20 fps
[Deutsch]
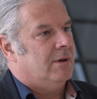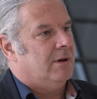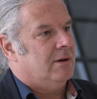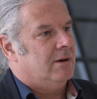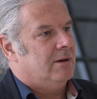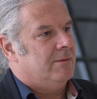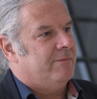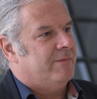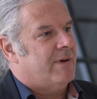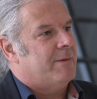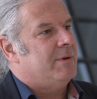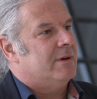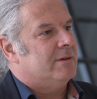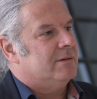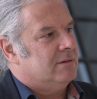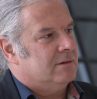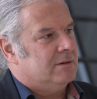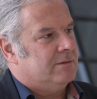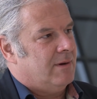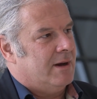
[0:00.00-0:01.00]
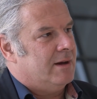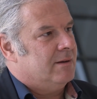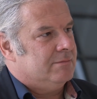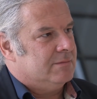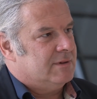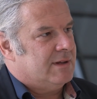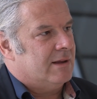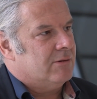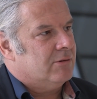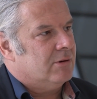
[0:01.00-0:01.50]
Ähm, wenn man, ich war
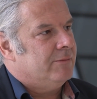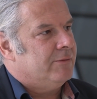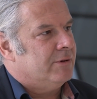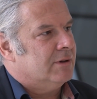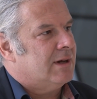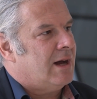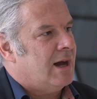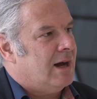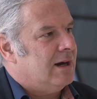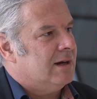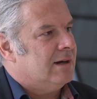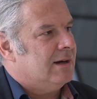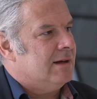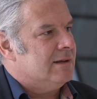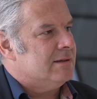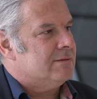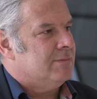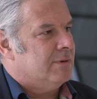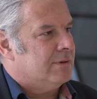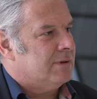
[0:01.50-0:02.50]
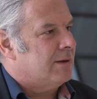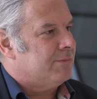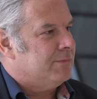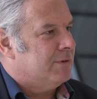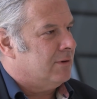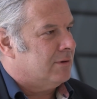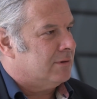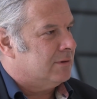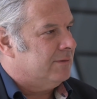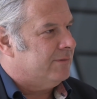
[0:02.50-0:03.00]
im Zentrum von Caracas, man hat
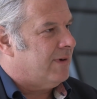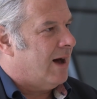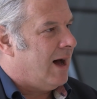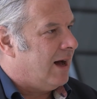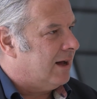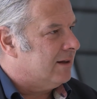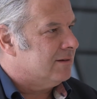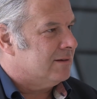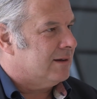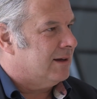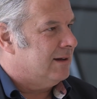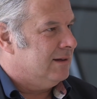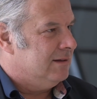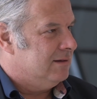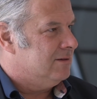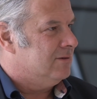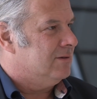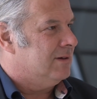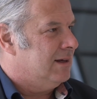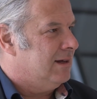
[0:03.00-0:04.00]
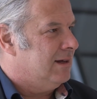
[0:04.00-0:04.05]
mich auch gewarnt, dahin zu